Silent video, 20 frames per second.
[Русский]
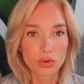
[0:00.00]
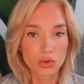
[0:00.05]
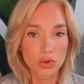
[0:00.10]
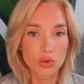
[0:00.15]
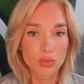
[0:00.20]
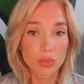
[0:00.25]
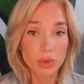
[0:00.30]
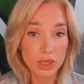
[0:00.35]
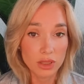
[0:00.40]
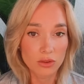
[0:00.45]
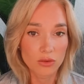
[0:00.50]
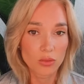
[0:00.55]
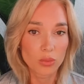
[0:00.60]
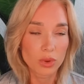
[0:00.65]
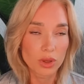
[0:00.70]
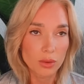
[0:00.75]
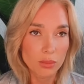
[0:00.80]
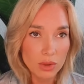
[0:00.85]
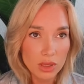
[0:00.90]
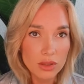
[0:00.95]
То есть белого
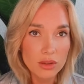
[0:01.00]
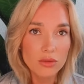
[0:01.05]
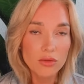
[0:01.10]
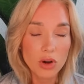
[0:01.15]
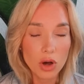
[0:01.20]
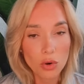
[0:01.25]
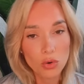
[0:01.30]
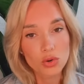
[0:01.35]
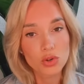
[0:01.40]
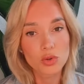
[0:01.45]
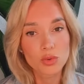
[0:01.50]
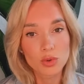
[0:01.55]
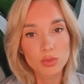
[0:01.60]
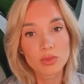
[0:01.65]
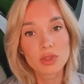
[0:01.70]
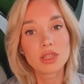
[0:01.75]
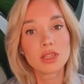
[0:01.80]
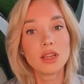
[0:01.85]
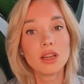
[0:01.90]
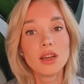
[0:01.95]
пигмента в хорошем
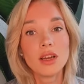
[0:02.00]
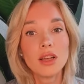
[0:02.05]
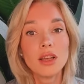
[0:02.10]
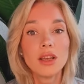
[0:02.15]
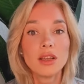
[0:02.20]
смысле,